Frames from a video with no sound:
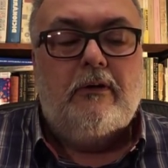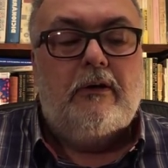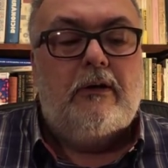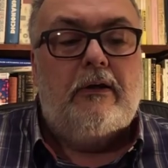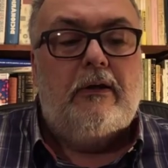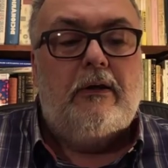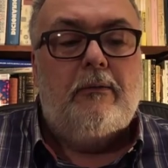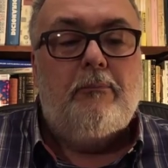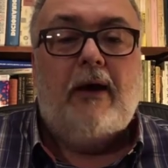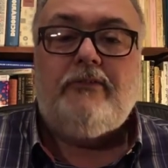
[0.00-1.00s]

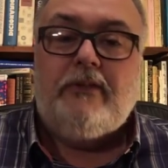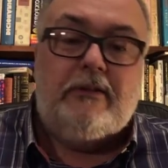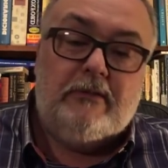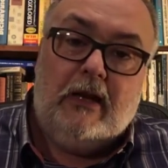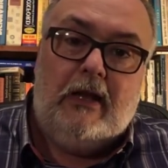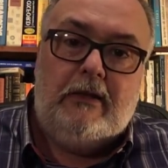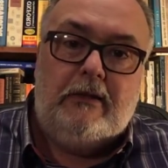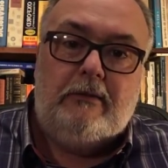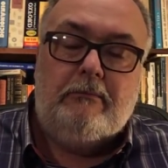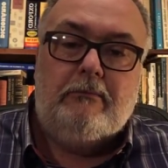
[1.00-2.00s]
é, basta entrar
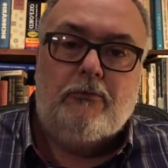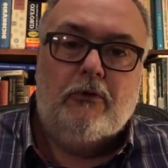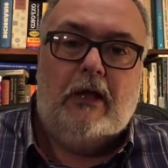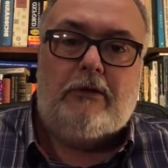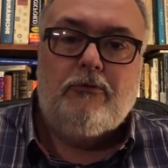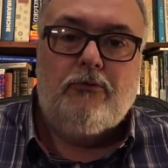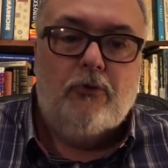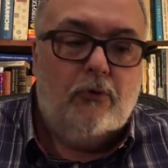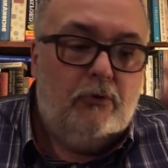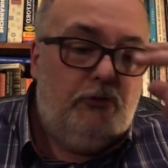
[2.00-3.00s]
ali do lado do
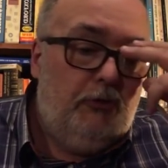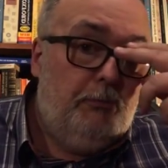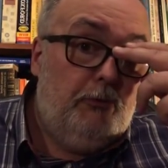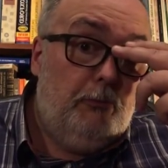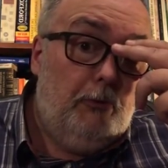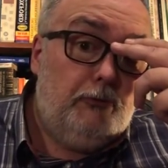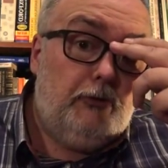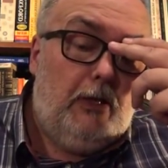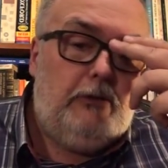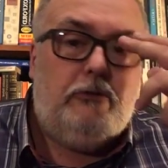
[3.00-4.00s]
logotipo no meu
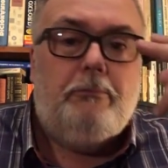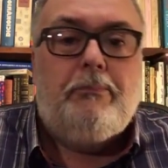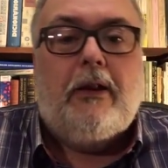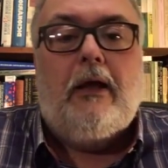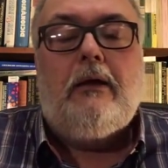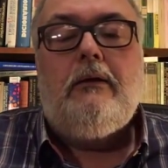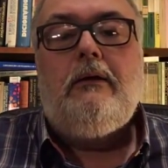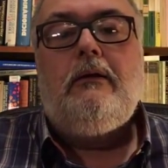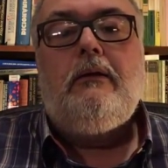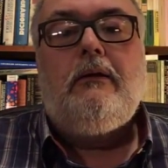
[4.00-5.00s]
site para
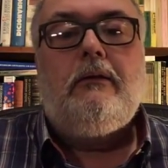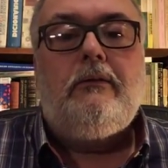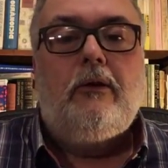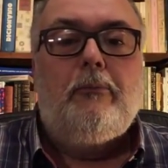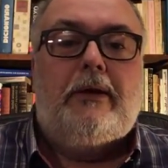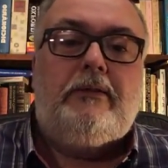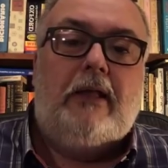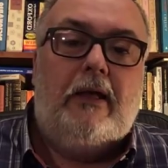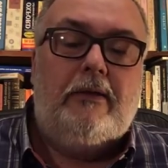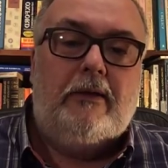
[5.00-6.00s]
ter uma
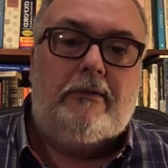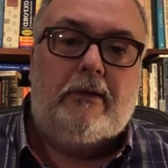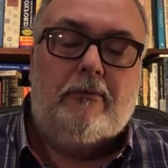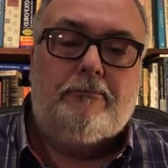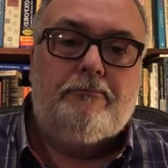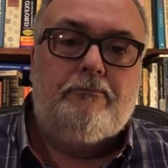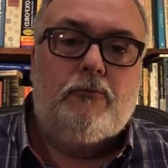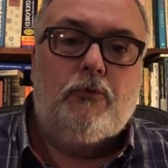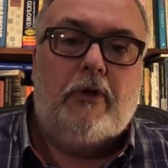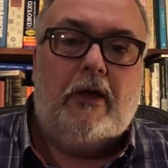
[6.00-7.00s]
ideia, então,
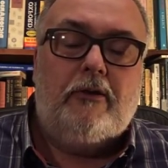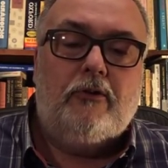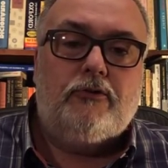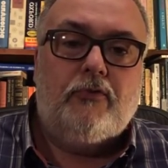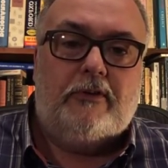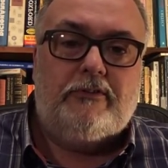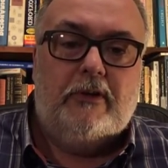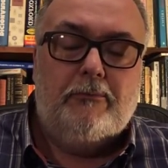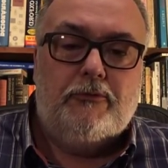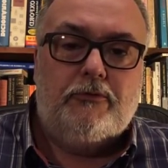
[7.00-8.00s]
do que é que nós
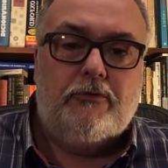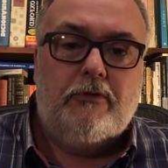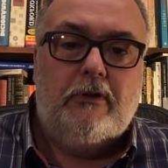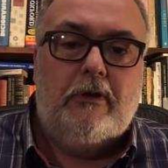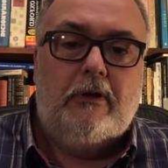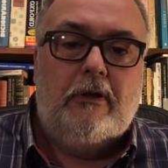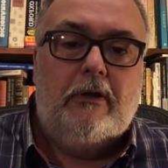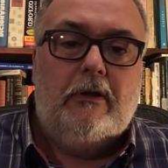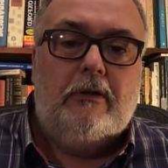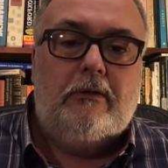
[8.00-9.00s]
fazemos
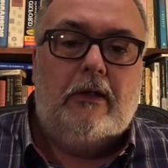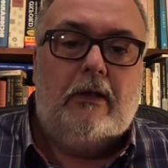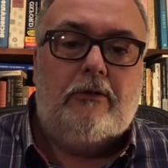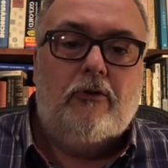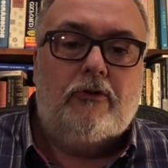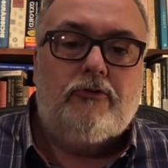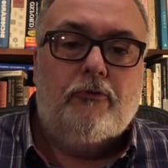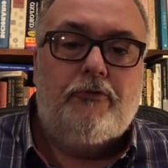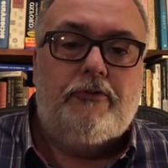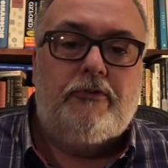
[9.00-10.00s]
na
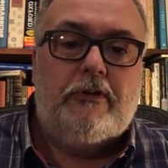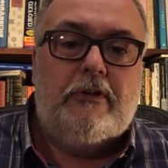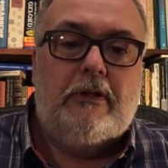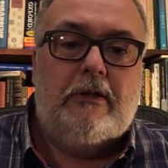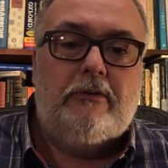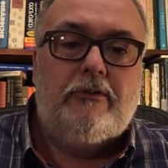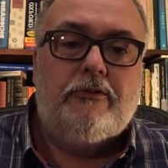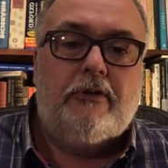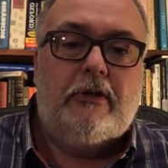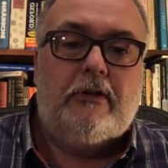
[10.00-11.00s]
nossa oficina de
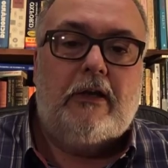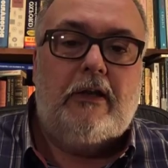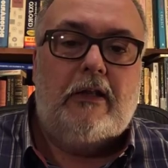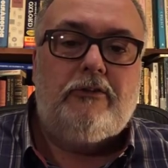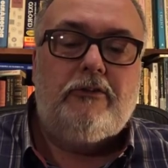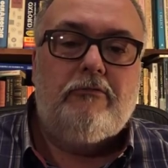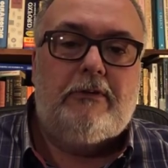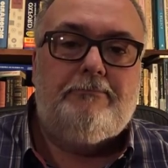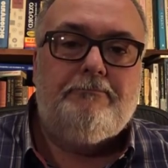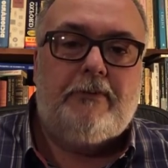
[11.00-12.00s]
escrita criativa.
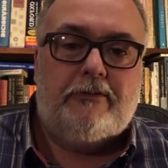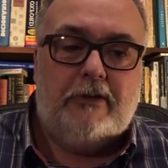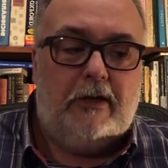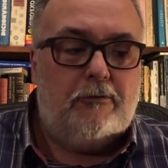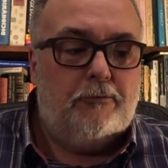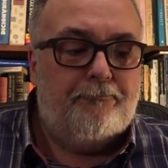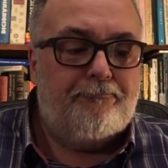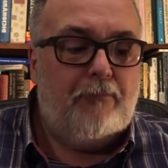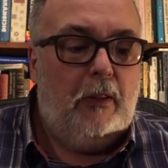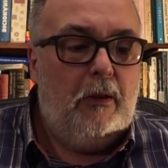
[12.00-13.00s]
Tá certo?
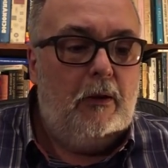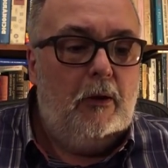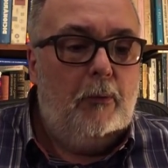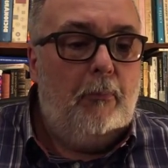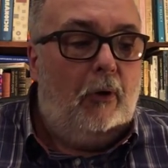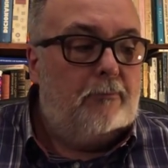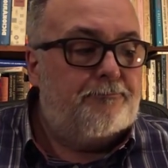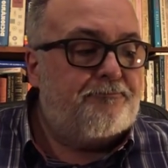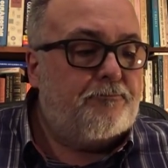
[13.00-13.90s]
Bom,